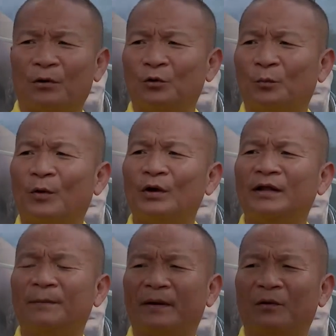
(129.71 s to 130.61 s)
สต์นู่นโพสต์
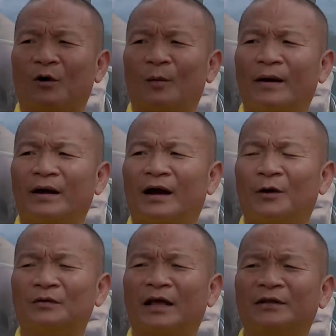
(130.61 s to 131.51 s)
นี่เป็นห่วงบ้าง
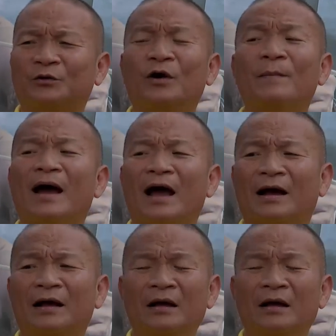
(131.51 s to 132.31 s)
เอาใจช่วยบ้าง